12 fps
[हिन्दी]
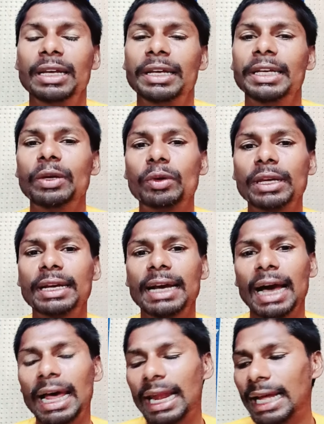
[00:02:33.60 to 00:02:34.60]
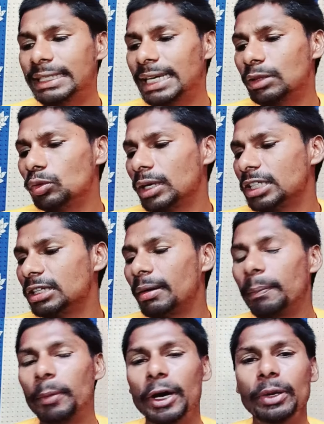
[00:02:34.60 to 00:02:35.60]
क्योंकि काला जादू का
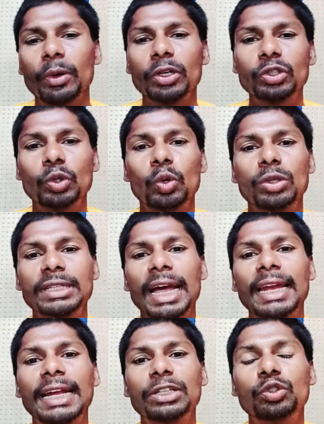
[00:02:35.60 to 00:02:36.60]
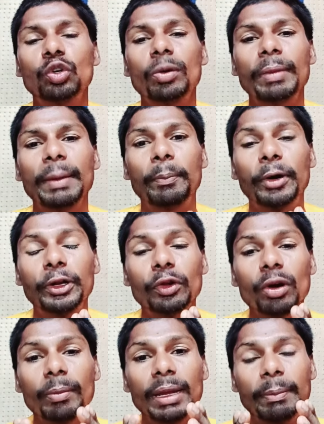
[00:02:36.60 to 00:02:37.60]
जब प्रयोग जो होता है ना जो मैं
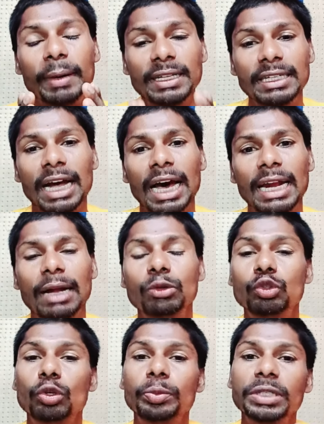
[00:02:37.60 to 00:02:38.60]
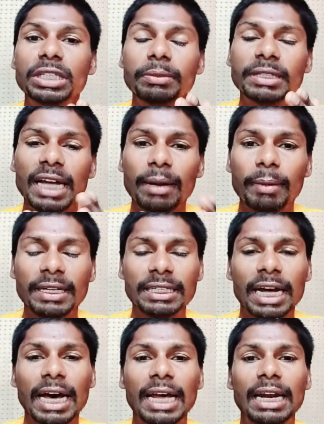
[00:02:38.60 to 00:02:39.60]
प्रयोग में बता रहा हूं जो विधि विधान
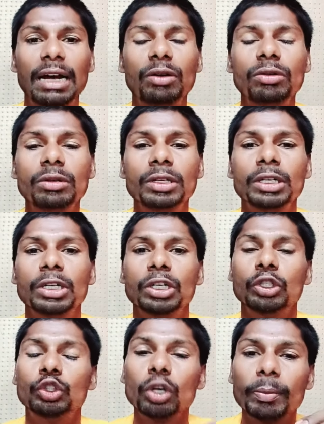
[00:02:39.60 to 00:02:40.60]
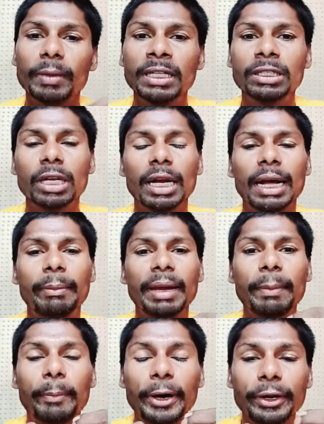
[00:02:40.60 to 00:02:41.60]
बता रहा हूं जो मंत्र का
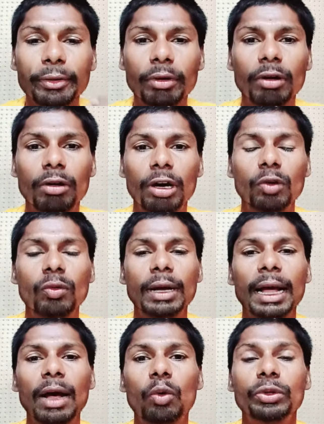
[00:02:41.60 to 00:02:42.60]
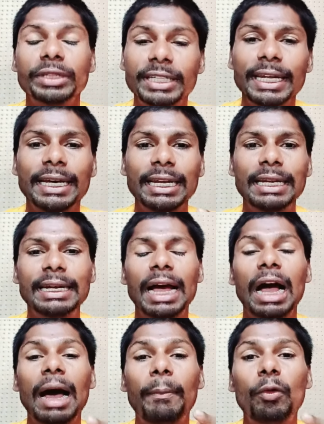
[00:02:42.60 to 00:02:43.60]
मैं प्रयोग करूंगा वो देख लेना
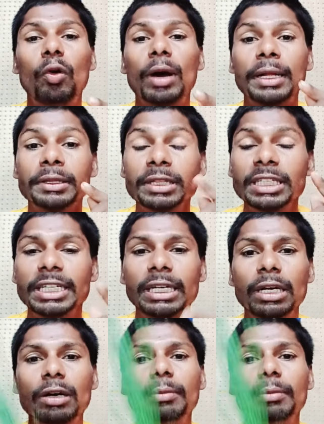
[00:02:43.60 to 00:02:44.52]
आप लोग का दिखने को